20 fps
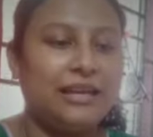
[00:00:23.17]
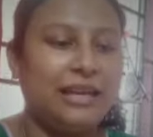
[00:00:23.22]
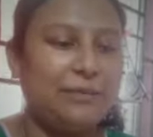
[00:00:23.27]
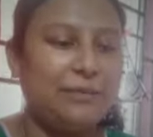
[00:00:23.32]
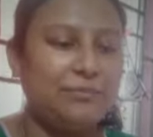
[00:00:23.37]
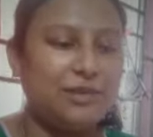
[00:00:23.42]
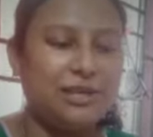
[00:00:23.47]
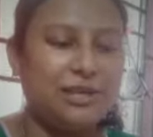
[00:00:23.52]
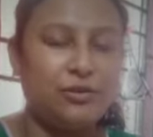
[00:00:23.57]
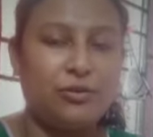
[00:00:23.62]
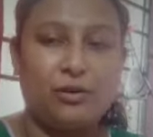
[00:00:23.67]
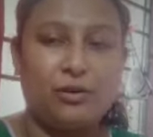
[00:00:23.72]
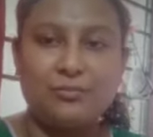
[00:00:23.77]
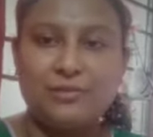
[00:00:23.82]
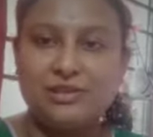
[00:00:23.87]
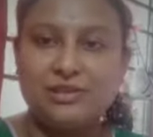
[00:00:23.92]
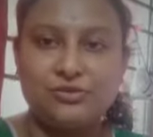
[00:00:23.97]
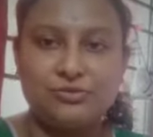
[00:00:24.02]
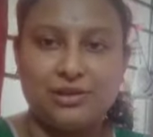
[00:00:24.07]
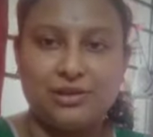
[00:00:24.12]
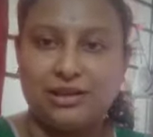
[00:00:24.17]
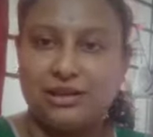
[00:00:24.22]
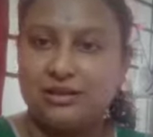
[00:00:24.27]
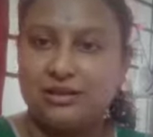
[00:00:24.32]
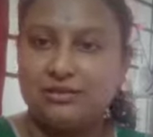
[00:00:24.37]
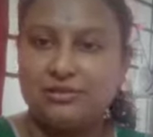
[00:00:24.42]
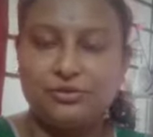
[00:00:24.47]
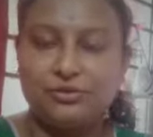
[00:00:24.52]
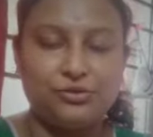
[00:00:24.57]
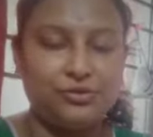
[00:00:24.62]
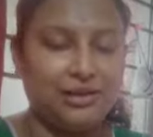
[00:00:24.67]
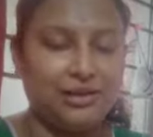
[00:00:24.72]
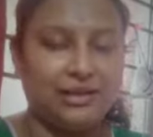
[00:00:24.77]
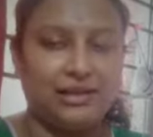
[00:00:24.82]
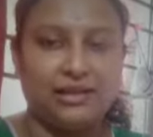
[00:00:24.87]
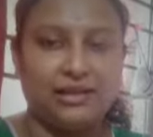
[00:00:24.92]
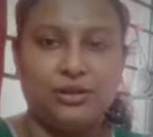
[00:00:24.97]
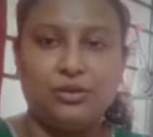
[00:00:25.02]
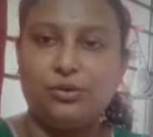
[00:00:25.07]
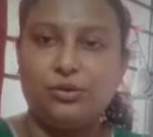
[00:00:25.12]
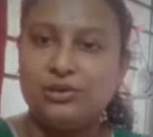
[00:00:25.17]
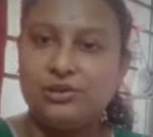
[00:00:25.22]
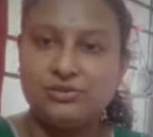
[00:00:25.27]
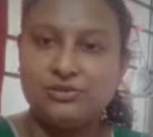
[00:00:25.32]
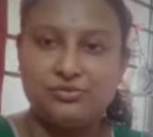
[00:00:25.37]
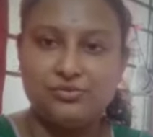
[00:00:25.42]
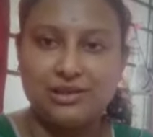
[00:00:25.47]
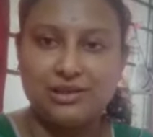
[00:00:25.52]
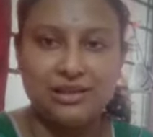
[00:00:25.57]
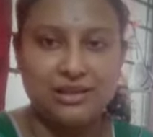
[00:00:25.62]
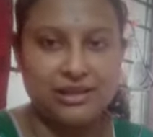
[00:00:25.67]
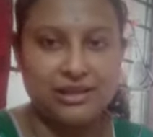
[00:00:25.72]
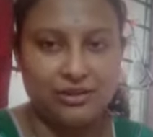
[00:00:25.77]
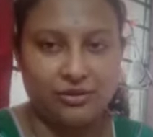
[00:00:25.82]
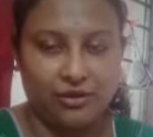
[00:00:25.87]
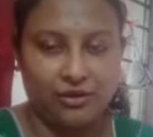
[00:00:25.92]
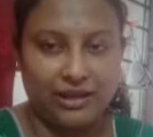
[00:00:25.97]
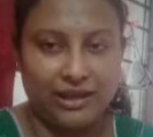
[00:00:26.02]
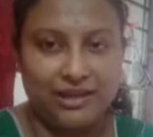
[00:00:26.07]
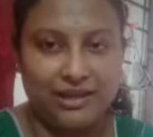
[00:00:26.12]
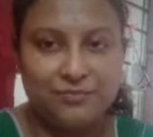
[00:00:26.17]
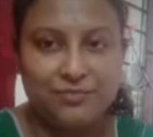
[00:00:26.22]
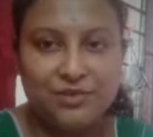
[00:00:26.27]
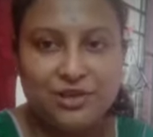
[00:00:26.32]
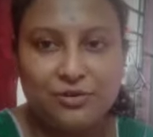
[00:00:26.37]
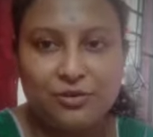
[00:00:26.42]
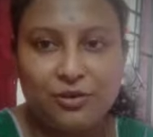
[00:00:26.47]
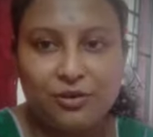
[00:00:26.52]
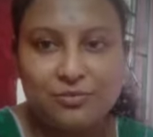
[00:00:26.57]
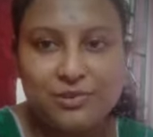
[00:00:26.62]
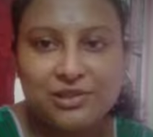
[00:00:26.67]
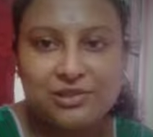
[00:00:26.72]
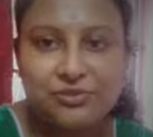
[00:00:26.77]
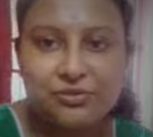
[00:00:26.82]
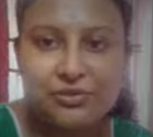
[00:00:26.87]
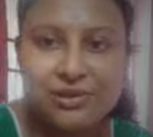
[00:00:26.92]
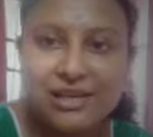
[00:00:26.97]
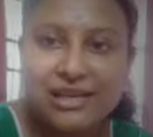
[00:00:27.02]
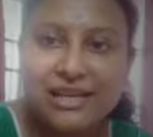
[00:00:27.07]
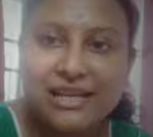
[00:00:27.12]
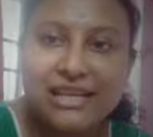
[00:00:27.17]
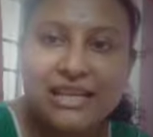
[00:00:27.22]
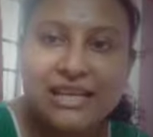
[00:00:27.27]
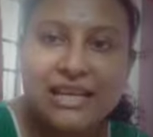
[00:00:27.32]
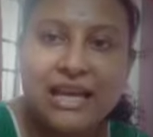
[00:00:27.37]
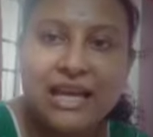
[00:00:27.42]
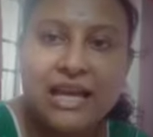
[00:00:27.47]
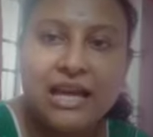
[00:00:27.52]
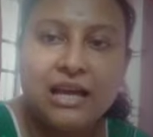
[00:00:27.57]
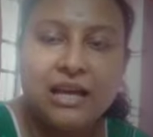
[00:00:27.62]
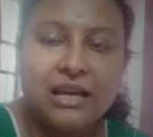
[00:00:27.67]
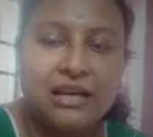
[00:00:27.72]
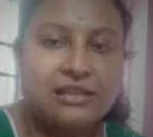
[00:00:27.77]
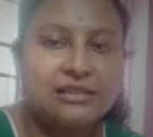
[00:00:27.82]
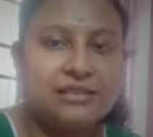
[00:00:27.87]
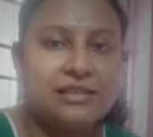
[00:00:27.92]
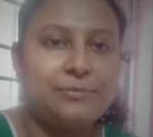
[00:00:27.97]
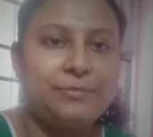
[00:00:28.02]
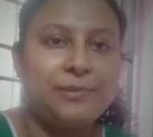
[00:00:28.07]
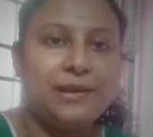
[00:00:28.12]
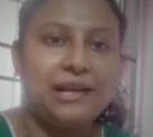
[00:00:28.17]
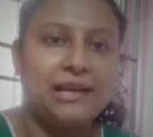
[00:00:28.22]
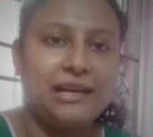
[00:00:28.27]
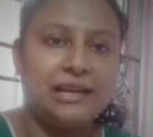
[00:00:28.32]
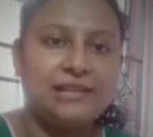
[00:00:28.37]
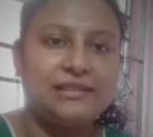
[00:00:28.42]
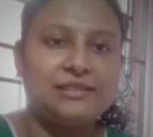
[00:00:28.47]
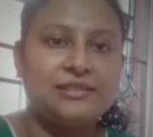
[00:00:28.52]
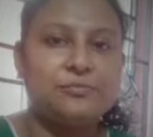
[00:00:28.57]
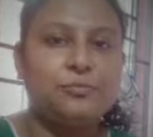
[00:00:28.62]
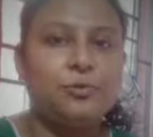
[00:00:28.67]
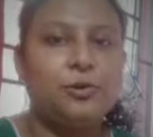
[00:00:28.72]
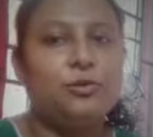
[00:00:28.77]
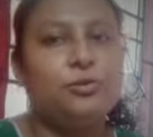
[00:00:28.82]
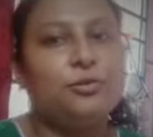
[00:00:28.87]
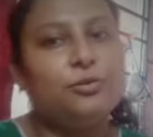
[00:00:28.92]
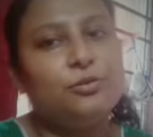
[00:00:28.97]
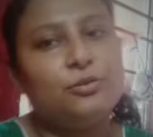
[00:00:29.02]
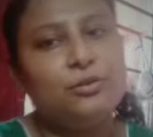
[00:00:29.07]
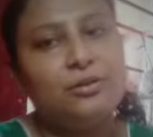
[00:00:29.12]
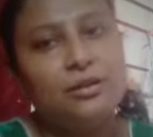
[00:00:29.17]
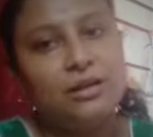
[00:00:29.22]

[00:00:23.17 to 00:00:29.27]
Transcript: এমনি নর্মাল জুয়েলারি জুয়েলারি গোল্ড জুয়েলারি নয় এমনি নর্মাল জুয়েলারি সে ব্যাঙ্গেলস বলো